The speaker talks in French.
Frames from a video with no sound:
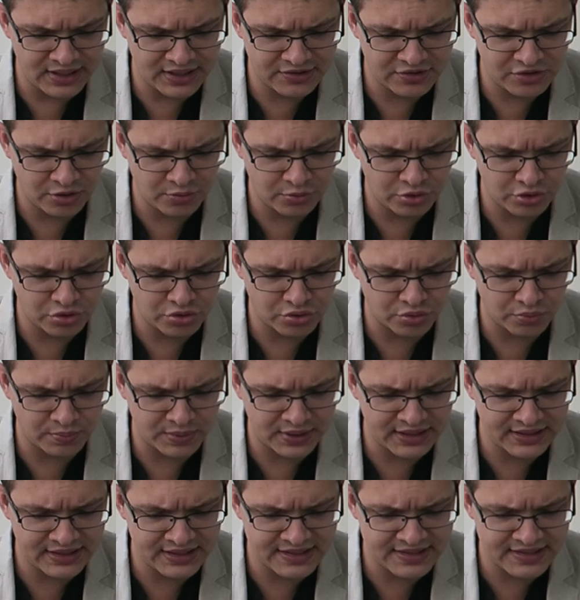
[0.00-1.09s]
l'exemple de son
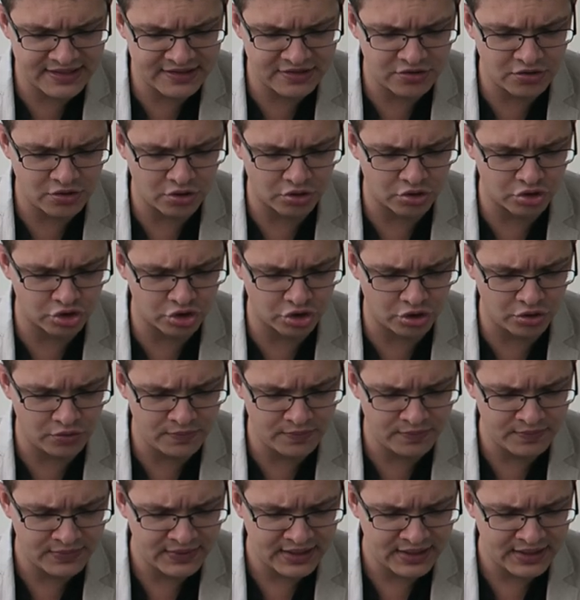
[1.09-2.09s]
prédécesseur Jean,